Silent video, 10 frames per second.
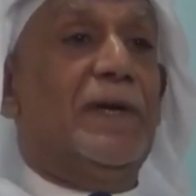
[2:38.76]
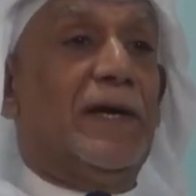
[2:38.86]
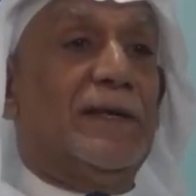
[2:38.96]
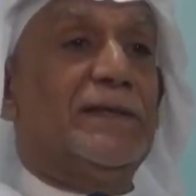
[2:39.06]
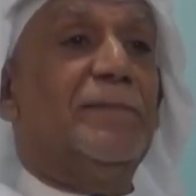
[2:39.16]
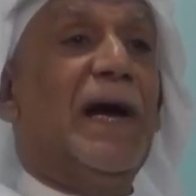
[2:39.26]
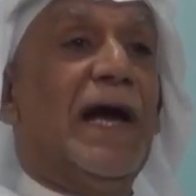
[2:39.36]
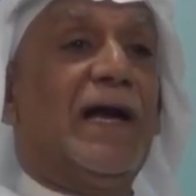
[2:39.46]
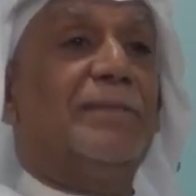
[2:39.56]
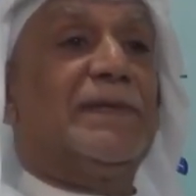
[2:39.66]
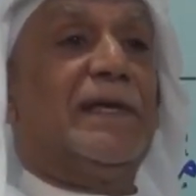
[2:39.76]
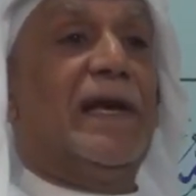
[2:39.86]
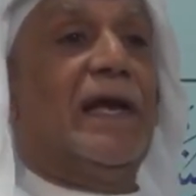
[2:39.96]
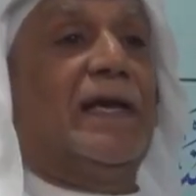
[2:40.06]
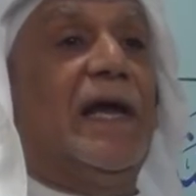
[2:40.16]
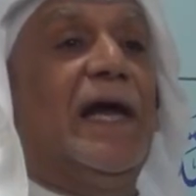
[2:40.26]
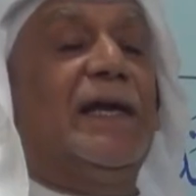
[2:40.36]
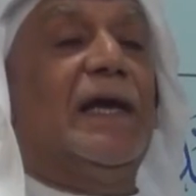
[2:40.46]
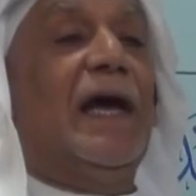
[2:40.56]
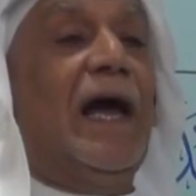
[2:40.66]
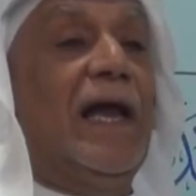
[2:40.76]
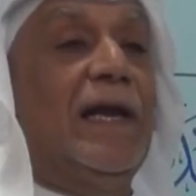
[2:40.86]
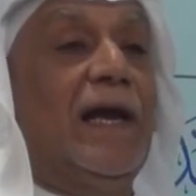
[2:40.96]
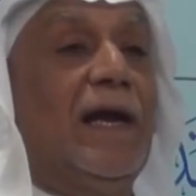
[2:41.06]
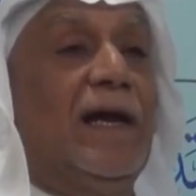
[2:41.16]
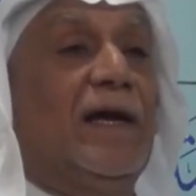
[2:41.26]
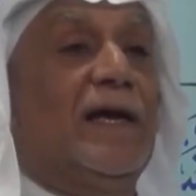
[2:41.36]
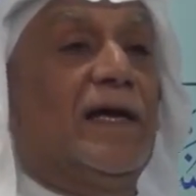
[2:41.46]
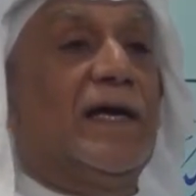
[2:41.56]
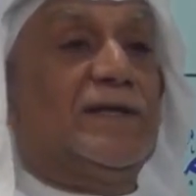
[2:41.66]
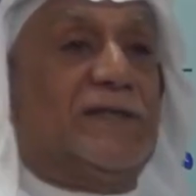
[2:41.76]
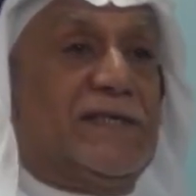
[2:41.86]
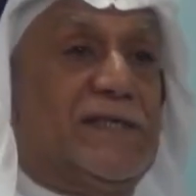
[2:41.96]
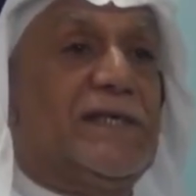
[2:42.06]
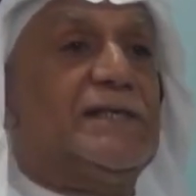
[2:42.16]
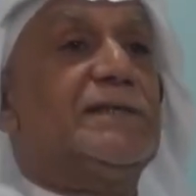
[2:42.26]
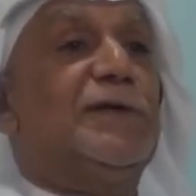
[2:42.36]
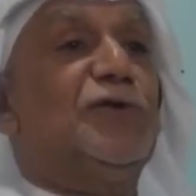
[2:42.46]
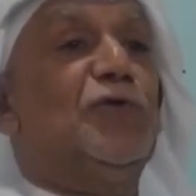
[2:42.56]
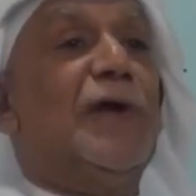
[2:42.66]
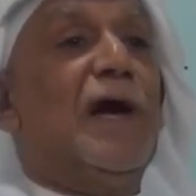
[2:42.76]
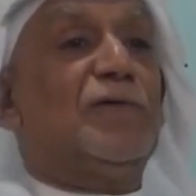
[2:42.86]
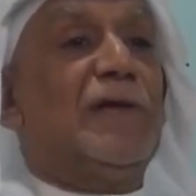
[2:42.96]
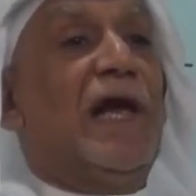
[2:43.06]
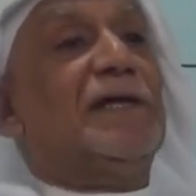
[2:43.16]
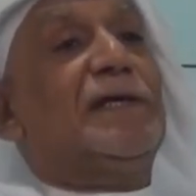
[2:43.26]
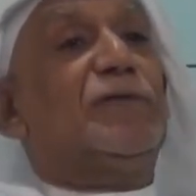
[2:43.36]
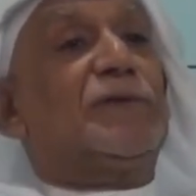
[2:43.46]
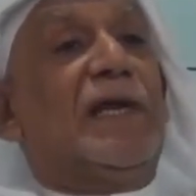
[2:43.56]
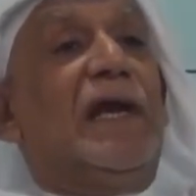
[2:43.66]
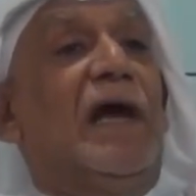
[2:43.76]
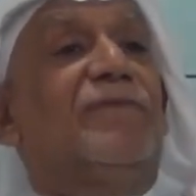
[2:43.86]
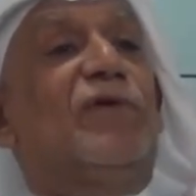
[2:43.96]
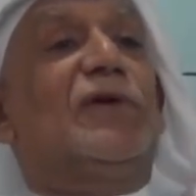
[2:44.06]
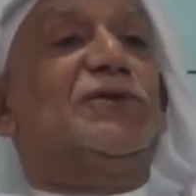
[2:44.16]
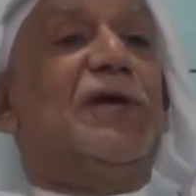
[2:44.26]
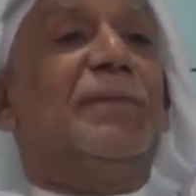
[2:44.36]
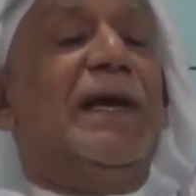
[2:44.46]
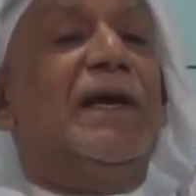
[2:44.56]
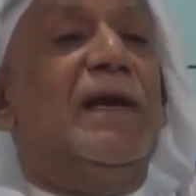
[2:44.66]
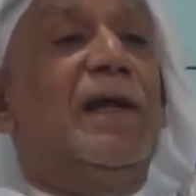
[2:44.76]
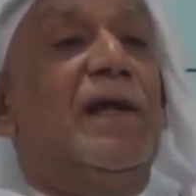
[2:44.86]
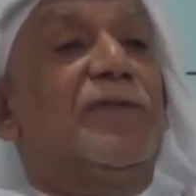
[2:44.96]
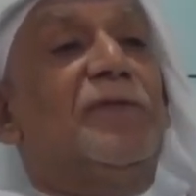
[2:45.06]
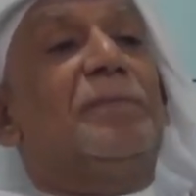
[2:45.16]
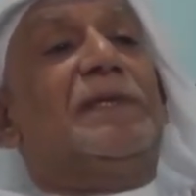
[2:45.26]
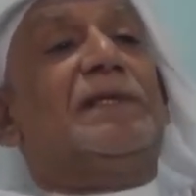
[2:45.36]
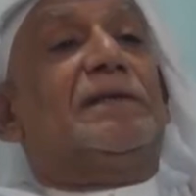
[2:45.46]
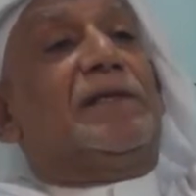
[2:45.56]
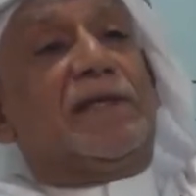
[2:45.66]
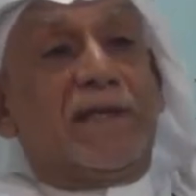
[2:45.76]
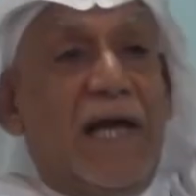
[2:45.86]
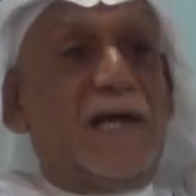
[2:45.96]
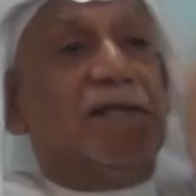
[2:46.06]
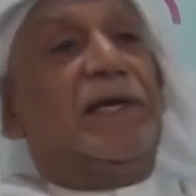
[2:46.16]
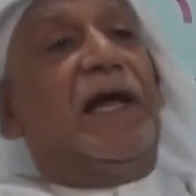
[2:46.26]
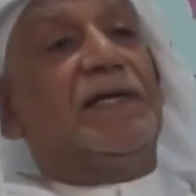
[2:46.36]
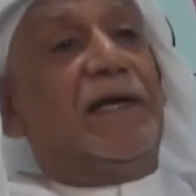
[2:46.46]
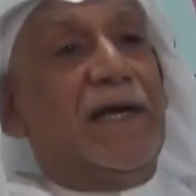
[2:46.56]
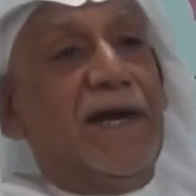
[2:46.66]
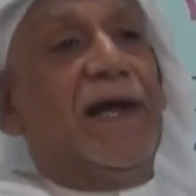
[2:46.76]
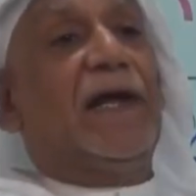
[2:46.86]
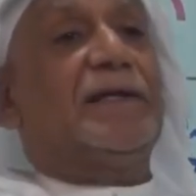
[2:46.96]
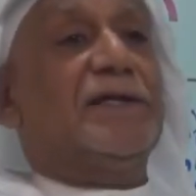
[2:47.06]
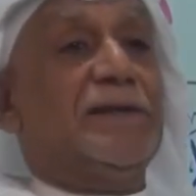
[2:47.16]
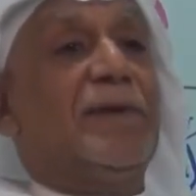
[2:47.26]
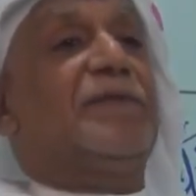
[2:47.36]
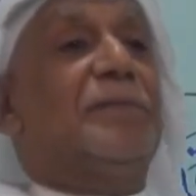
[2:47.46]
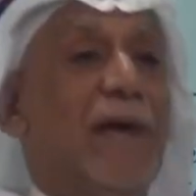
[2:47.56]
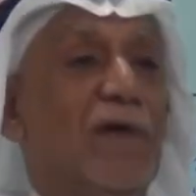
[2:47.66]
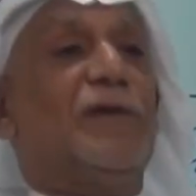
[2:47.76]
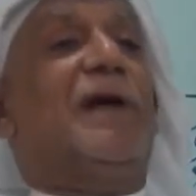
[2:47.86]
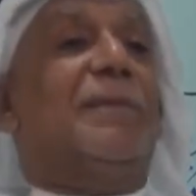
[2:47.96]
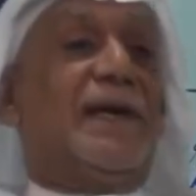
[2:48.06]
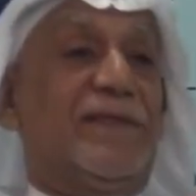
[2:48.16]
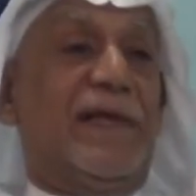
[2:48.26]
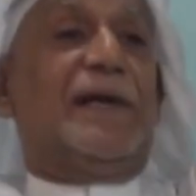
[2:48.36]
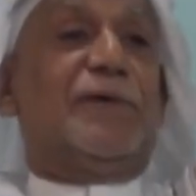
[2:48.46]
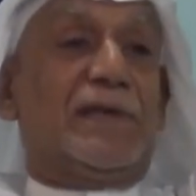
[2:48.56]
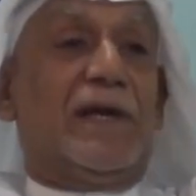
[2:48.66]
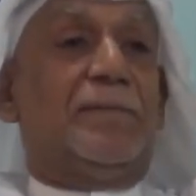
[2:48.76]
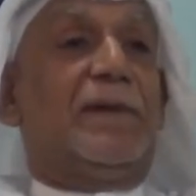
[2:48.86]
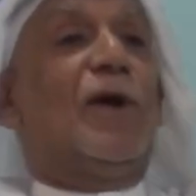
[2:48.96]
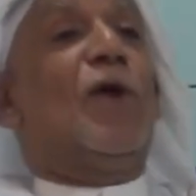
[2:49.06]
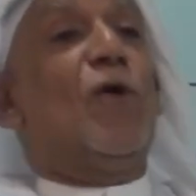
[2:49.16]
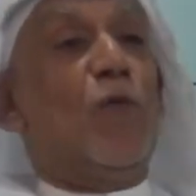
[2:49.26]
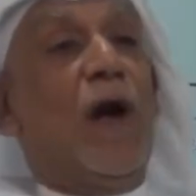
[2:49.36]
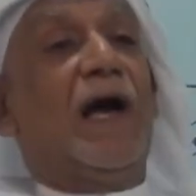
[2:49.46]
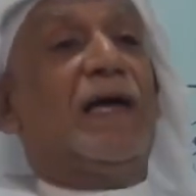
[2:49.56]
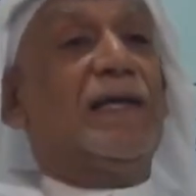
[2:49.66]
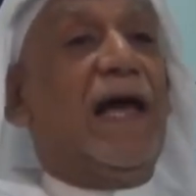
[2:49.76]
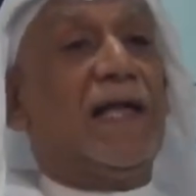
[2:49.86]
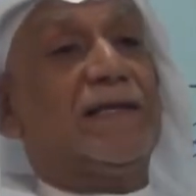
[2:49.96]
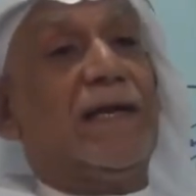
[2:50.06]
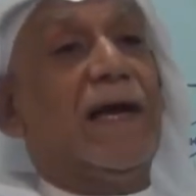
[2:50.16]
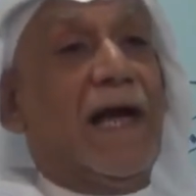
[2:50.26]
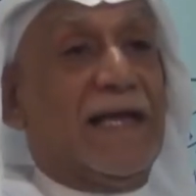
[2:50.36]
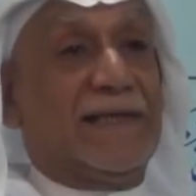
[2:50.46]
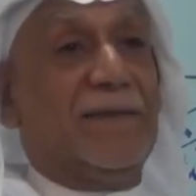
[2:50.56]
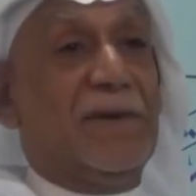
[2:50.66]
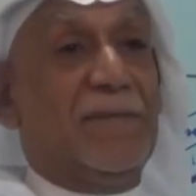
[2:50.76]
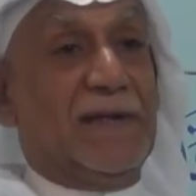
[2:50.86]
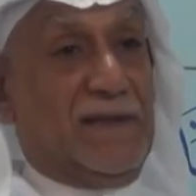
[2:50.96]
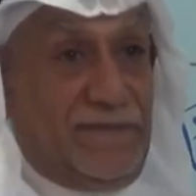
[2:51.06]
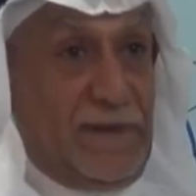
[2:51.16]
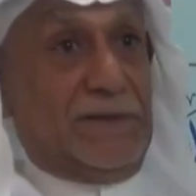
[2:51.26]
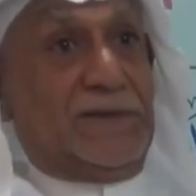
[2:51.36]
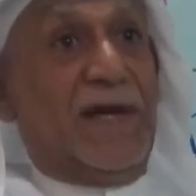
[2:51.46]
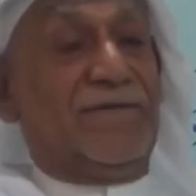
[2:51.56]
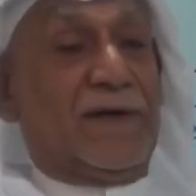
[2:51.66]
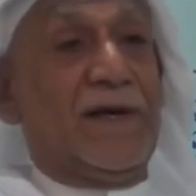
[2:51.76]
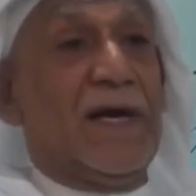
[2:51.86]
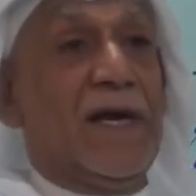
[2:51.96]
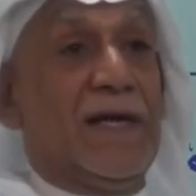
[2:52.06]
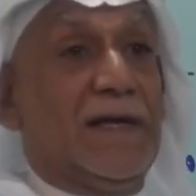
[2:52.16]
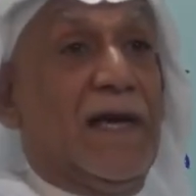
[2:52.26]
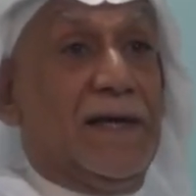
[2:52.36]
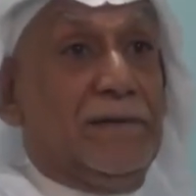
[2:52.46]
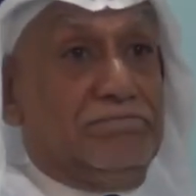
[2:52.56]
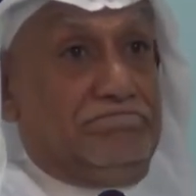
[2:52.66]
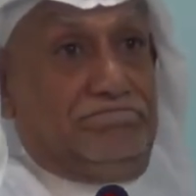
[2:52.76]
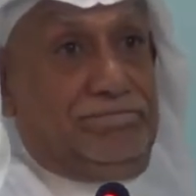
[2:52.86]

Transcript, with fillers: عندما حكمت الآلهة على شيسيس انه ياخذ الحجر ويطلعها فوق الجبل ثم تتدحرج الحجر لنهايه الجبل ثم ياخذها مره ثانيه ويطلع مر وهكذا حتى حتى ما مات فجعفر يعني